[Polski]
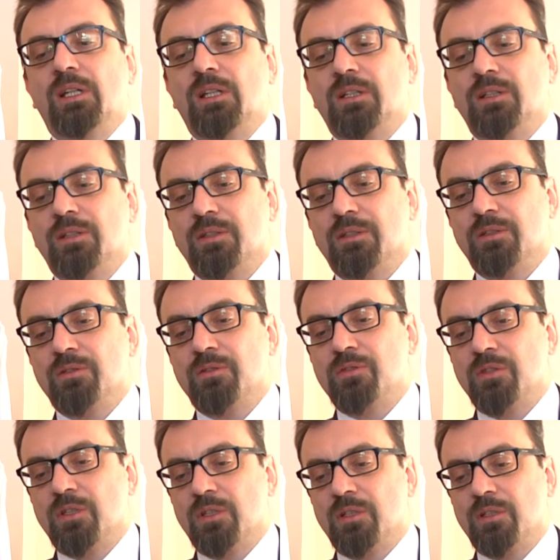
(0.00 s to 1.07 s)
e,
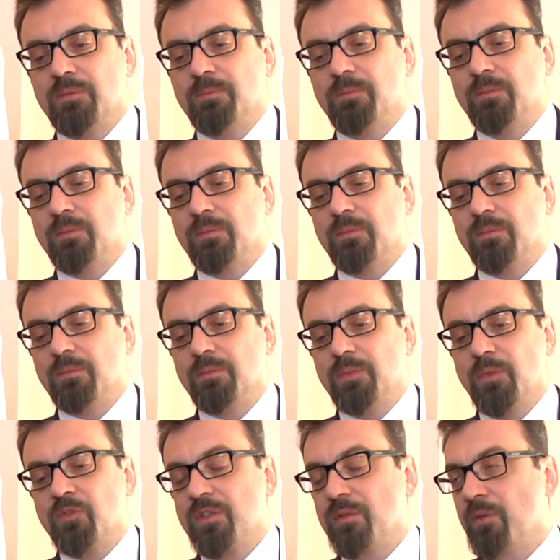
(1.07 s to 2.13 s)
że mm,
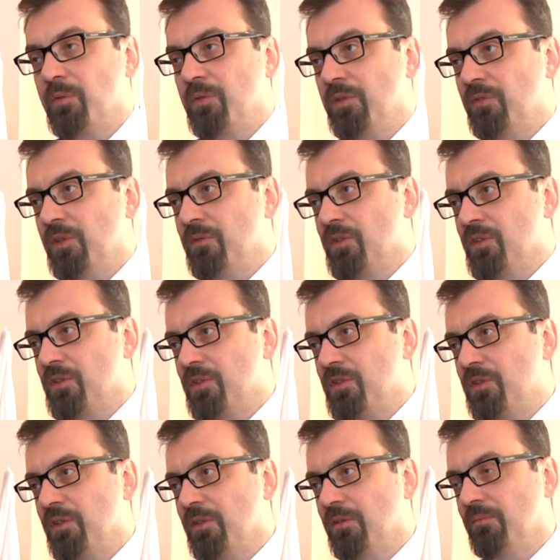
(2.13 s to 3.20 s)
powstawały nowe
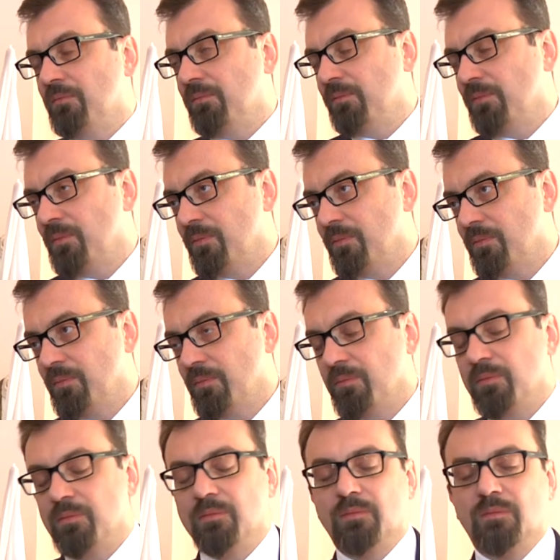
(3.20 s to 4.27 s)
inwestycje, mm,
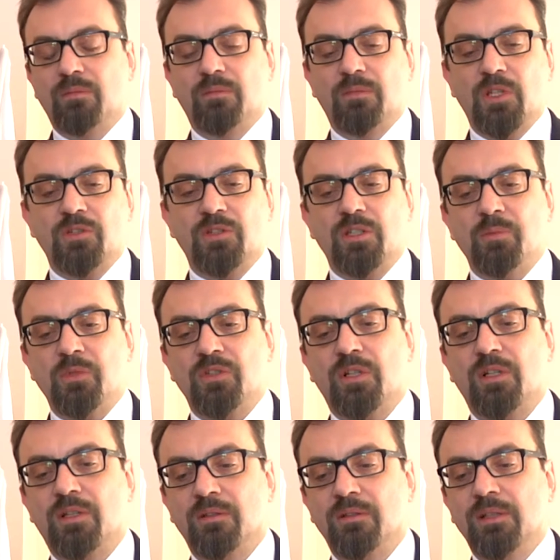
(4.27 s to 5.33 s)
między innymi
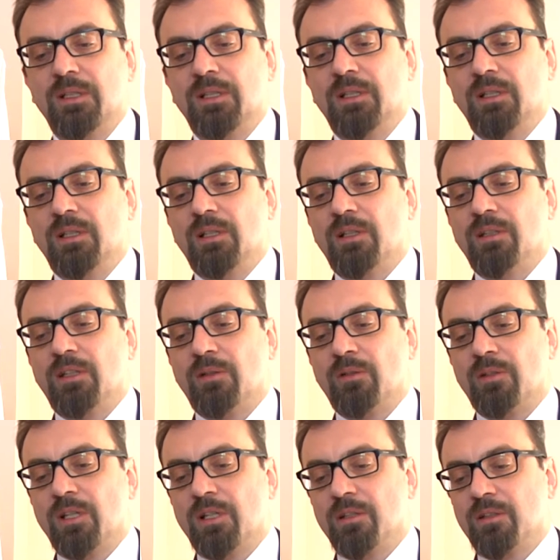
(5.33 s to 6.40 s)
sala na
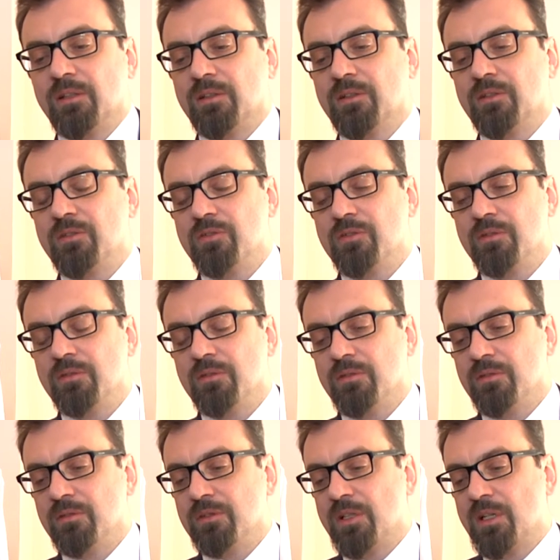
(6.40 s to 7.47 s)
Jordankach czy
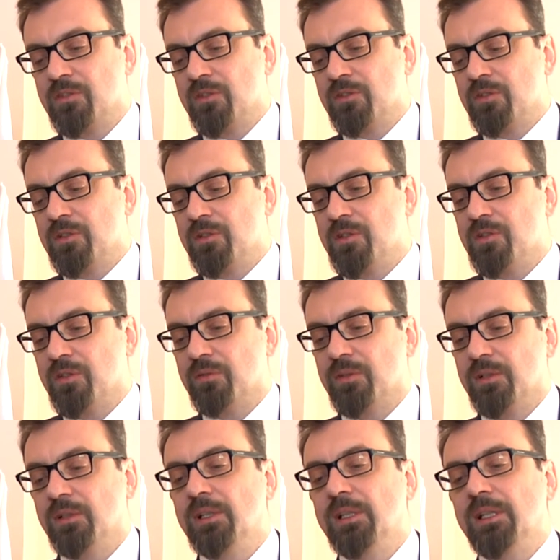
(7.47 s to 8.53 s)
e, trasa
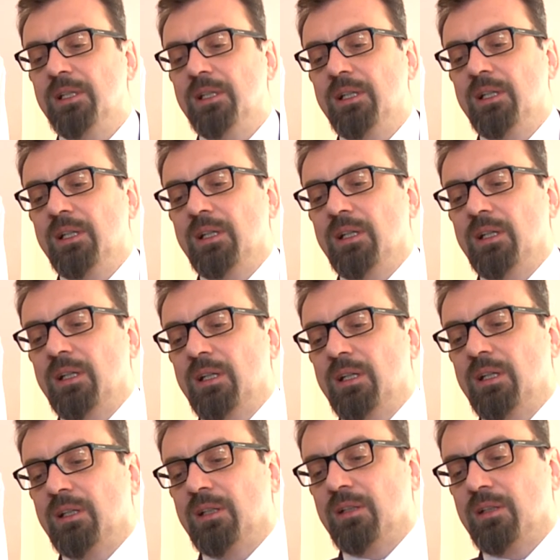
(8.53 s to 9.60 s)
średnicowa.
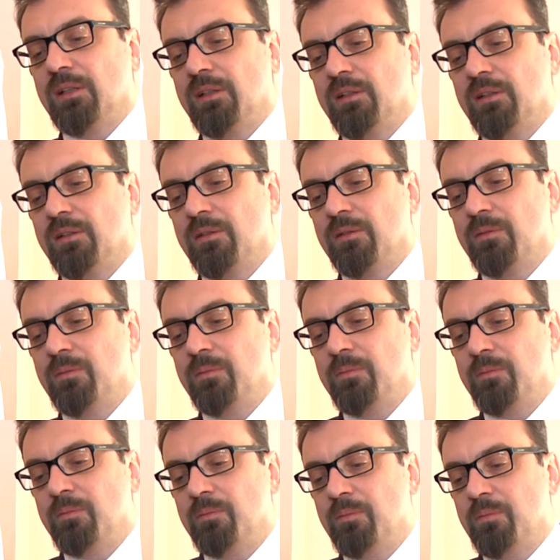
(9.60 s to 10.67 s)
E,
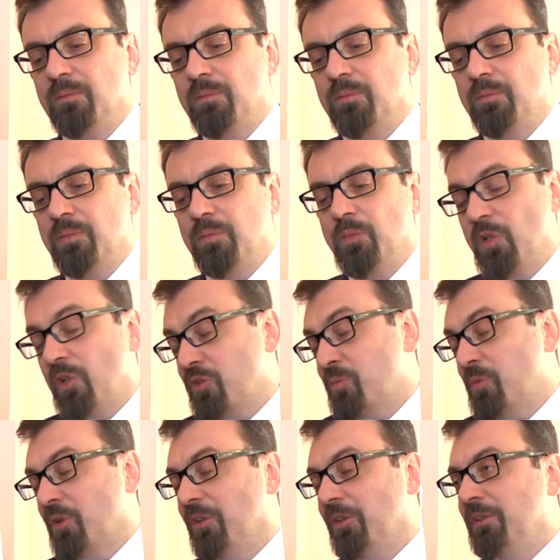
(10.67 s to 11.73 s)
rok
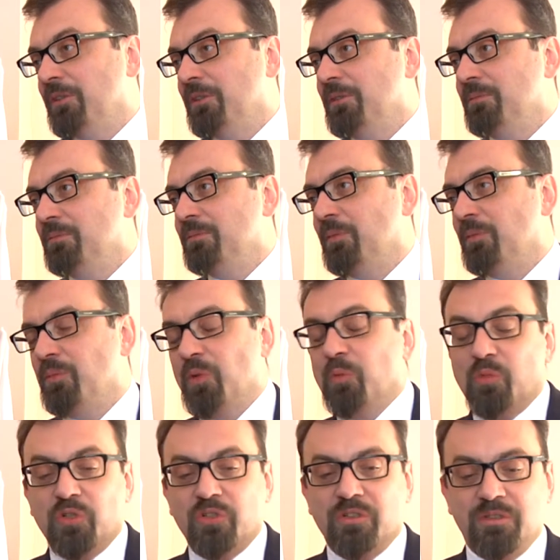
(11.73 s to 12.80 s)
spokojny,
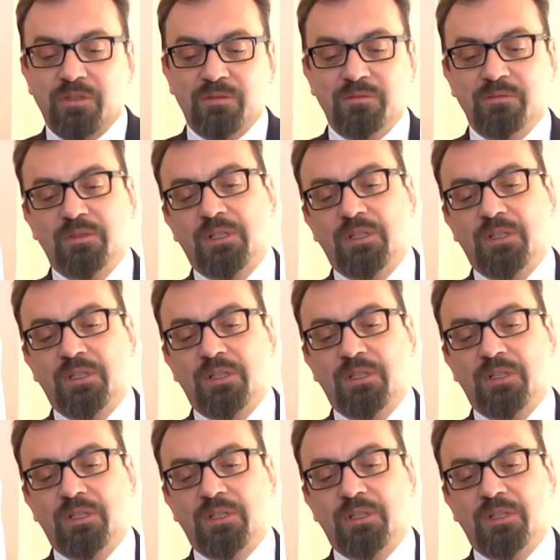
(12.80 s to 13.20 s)
pomyślny.